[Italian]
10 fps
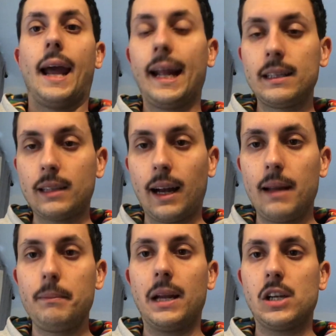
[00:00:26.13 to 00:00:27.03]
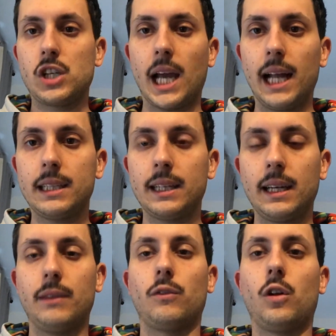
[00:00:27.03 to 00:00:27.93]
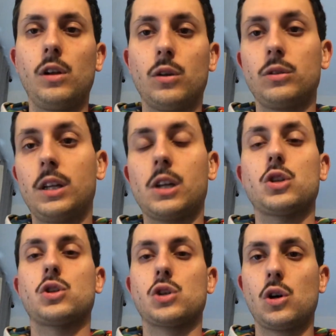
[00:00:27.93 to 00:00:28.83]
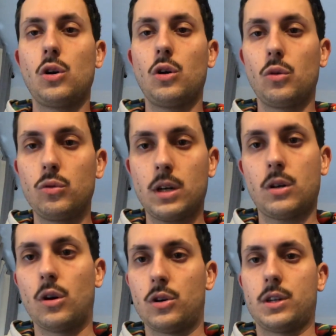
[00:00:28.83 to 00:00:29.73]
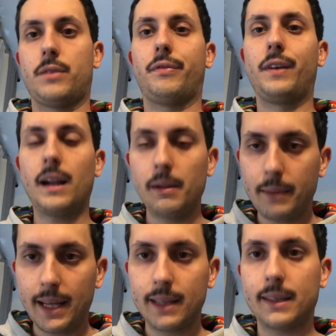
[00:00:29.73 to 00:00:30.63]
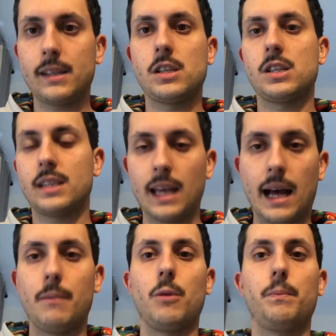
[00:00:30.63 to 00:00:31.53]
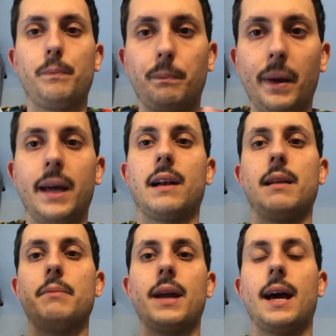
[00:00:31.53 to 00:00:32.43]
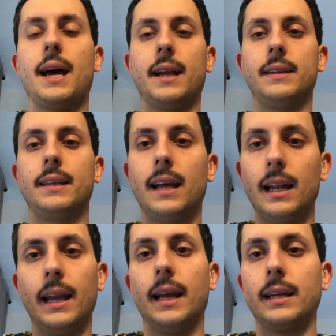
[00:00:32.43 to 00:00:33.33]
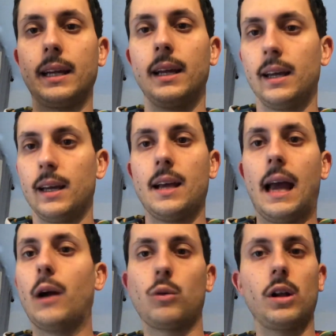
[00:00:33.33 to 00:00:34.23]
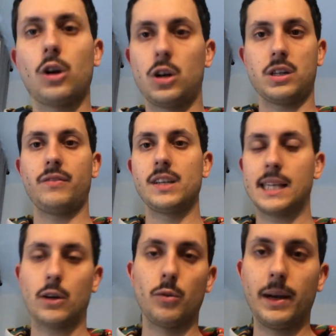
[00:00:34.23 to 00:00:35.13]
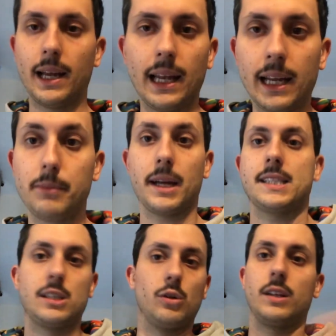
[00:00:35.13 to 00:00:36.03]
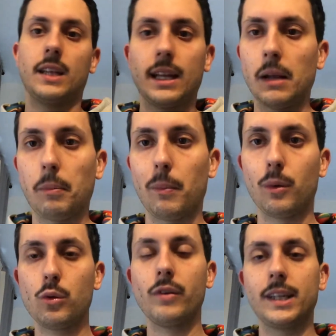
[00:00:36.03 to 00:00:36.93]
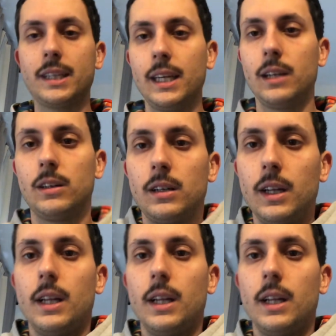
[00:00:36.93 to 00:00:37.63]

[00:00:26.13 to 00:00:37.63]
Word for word: Entrambe le scelte vogliono dire solo una cosa, finalmente ci stiamo per liberare di Allegri. È un qualcosa vista come la liberazione direi del popolo juventino,